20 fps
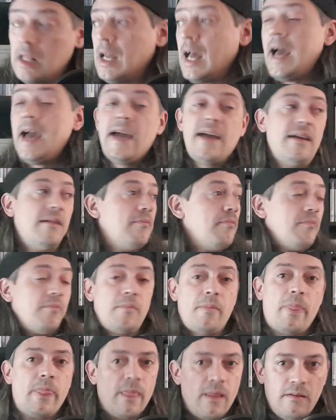Ei,
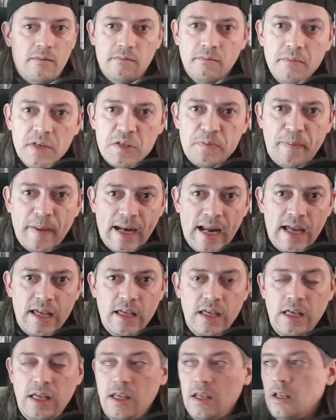mas espera
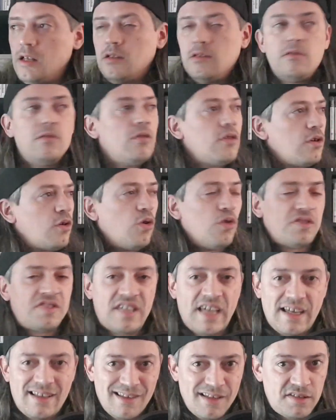aí.
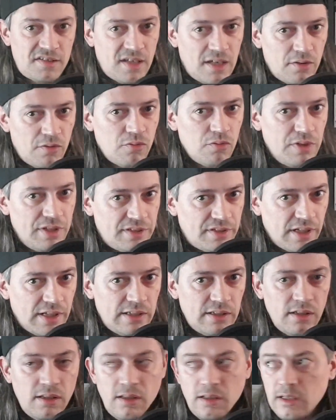Consegue lançar um
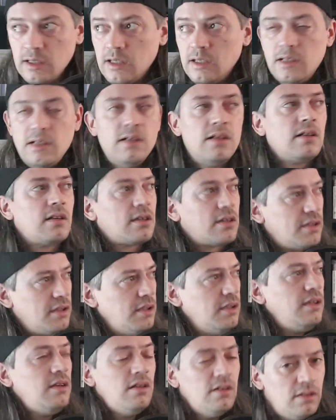Returnal
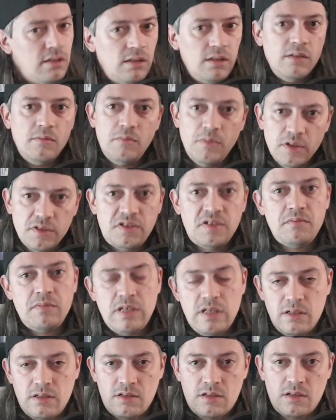que, meus
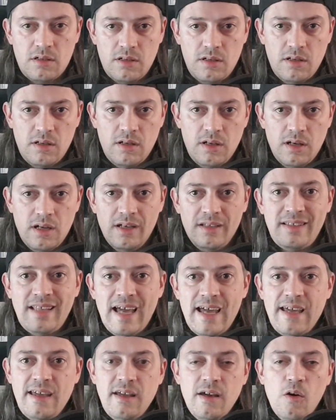amigos,
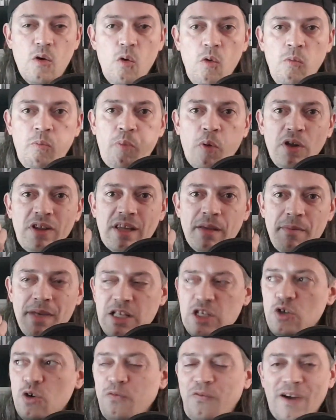tem um ponto a
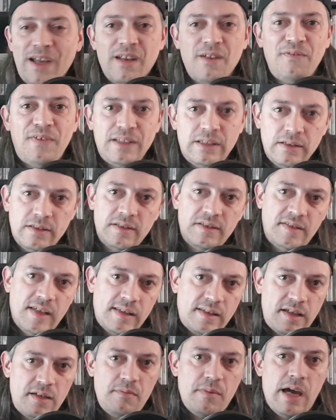menos que o Final Fantasy VII
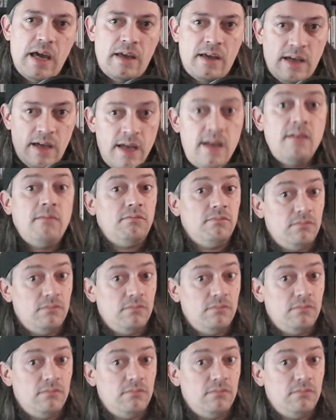Remake, hein?